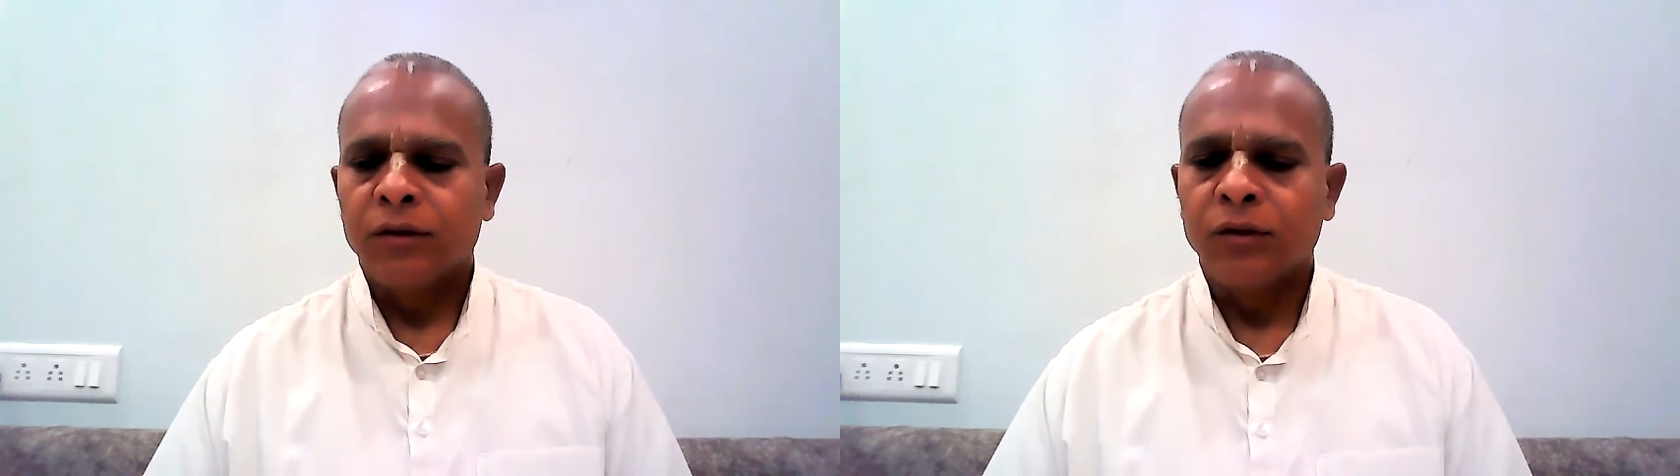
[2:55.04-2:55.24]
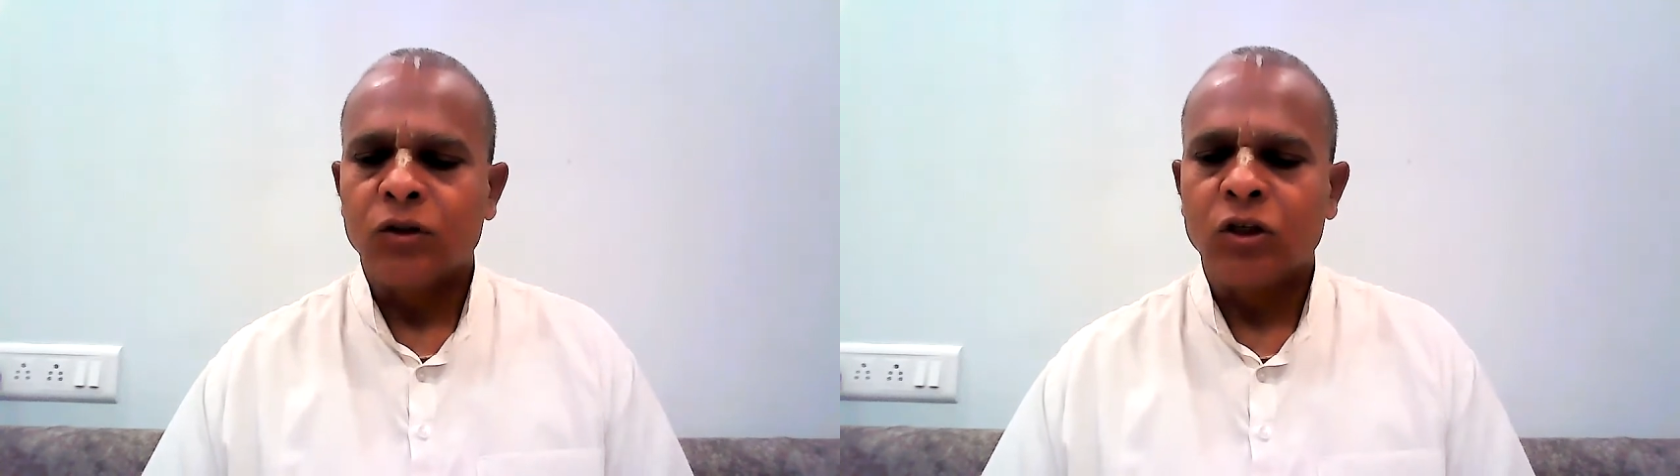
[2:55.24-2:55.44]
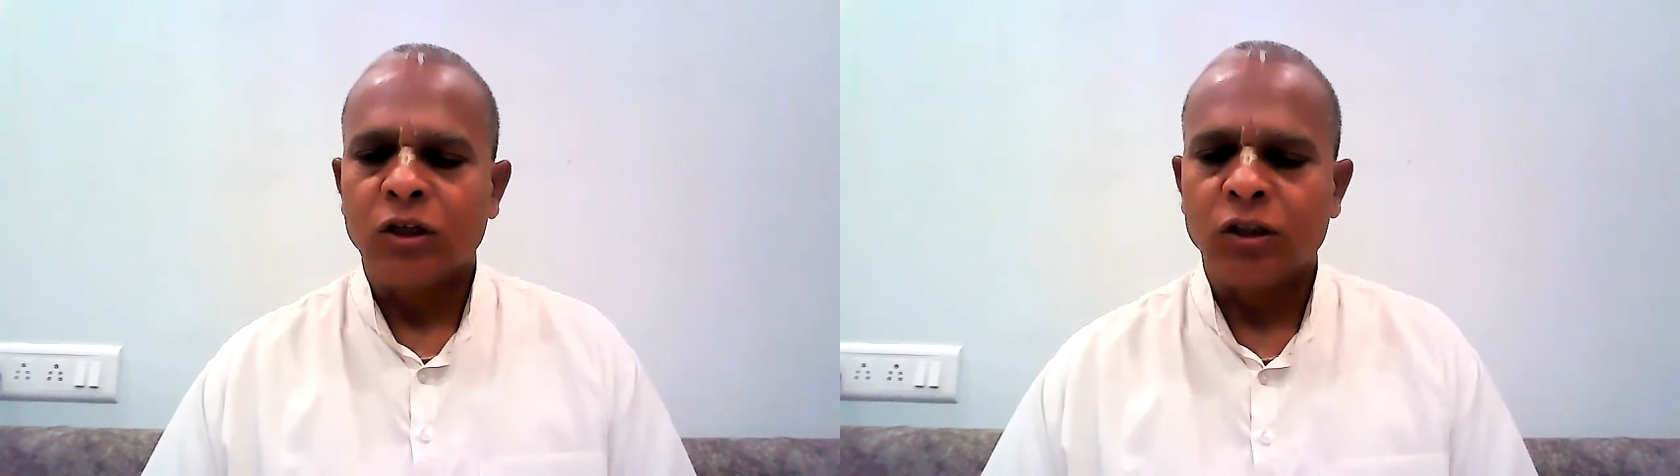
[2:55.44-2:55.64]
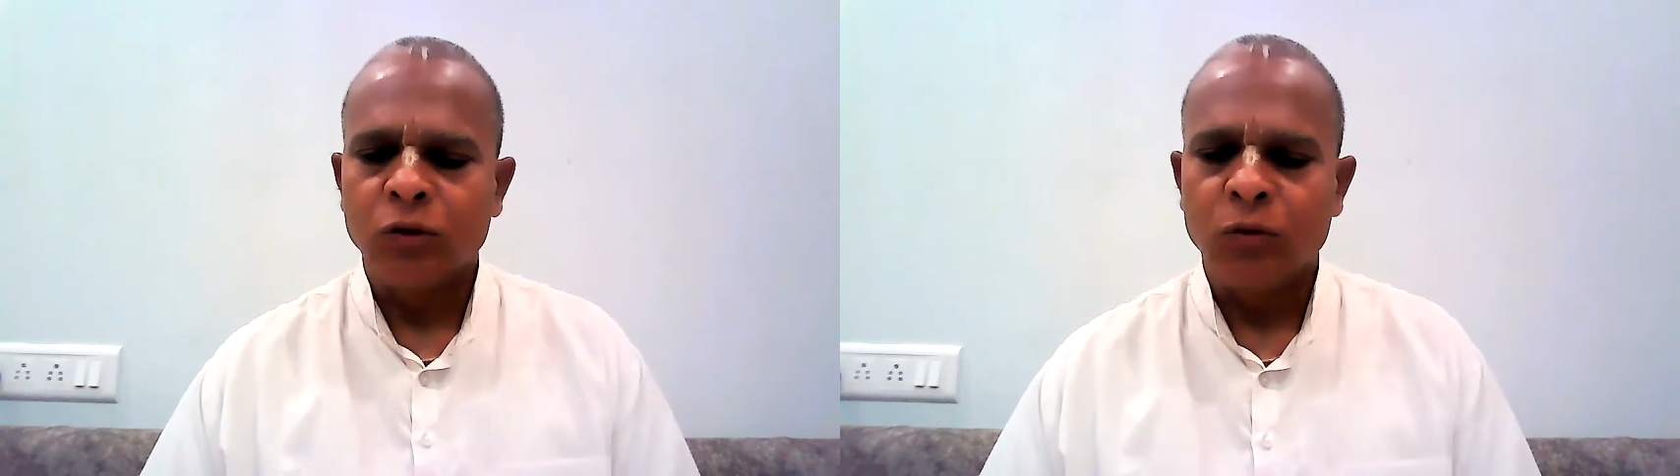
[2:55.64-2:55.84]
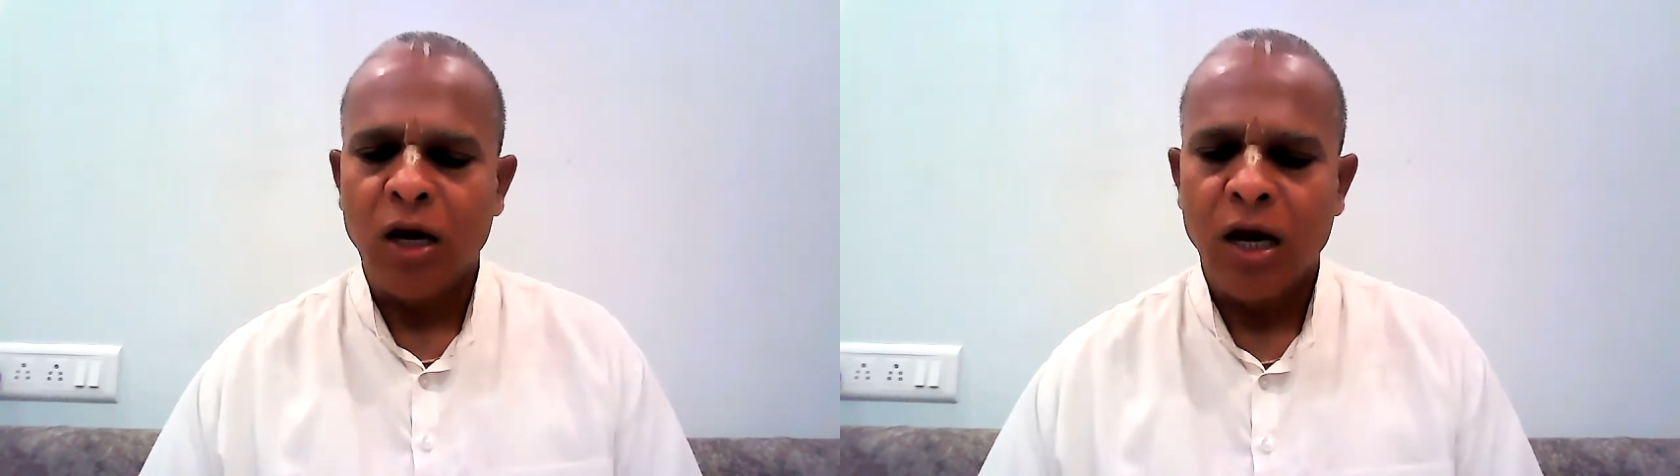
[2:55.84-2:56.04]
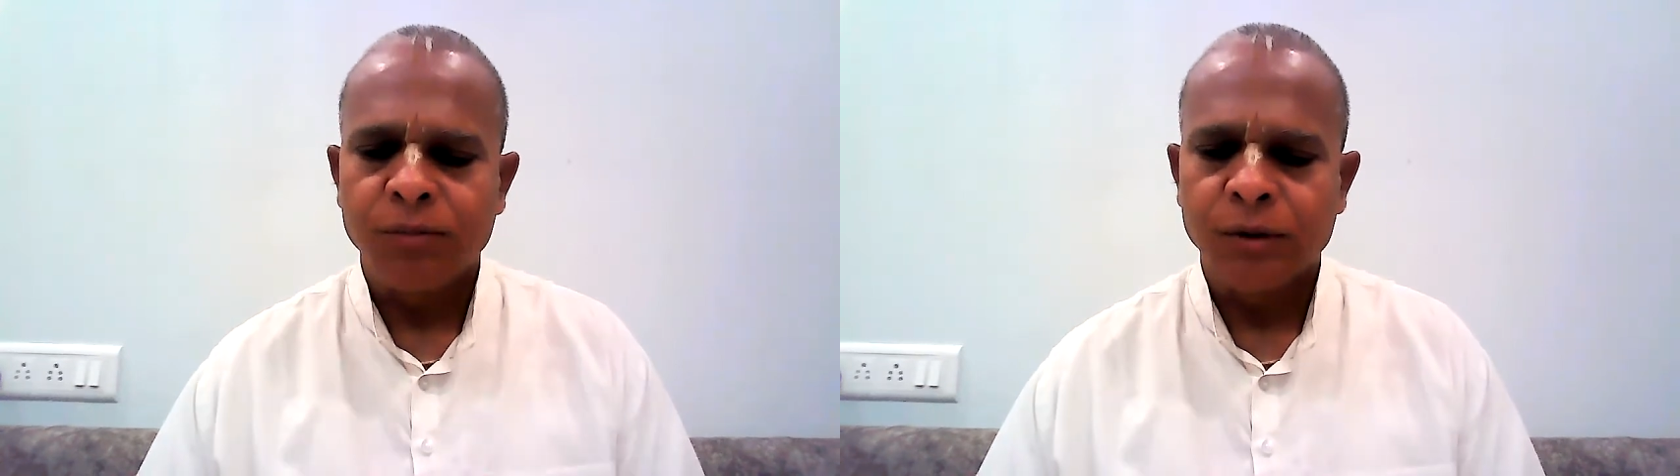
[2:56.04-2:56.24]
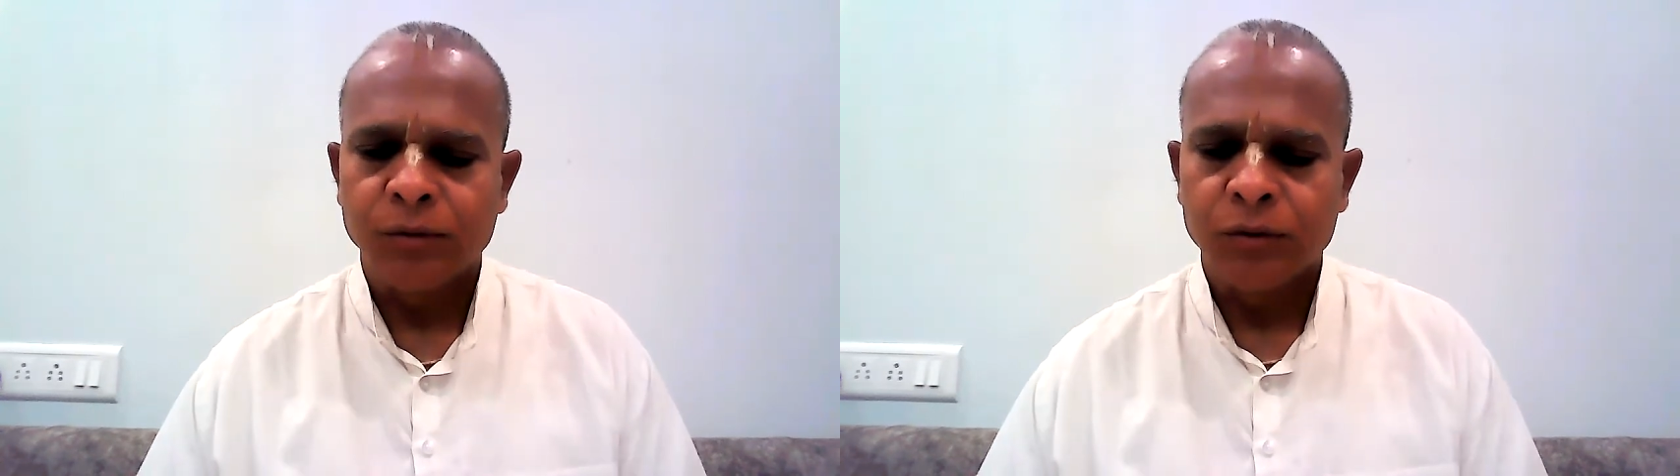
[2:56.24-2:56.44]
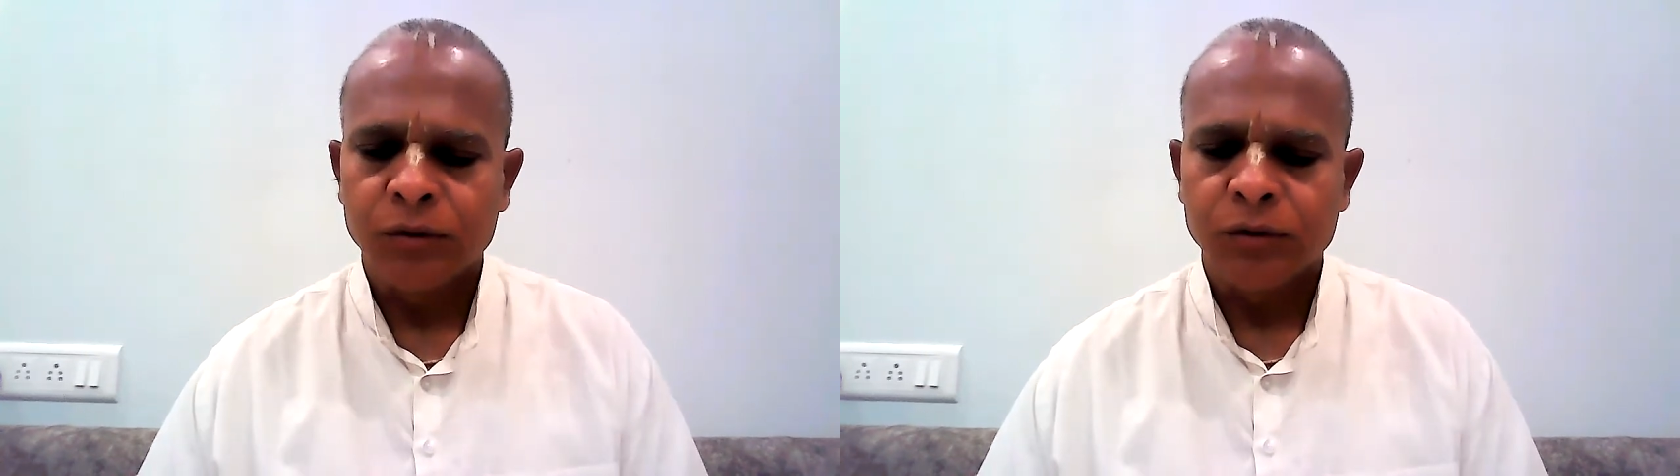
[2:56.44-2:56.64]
तो चैतन्य महाप्रभु